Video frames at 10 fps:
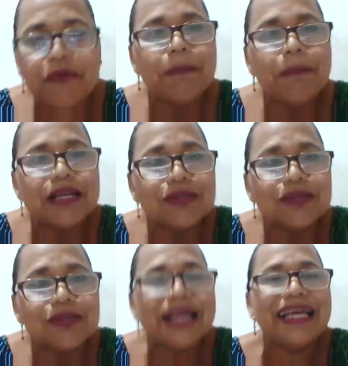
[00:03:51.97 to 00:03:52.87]

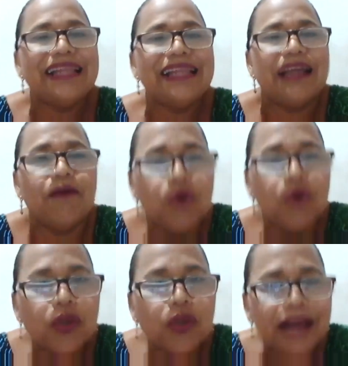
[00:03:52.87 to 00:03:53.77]
persona que te habló
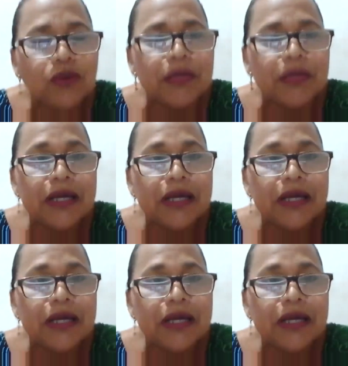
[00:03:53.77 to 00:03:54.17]
de Atomy?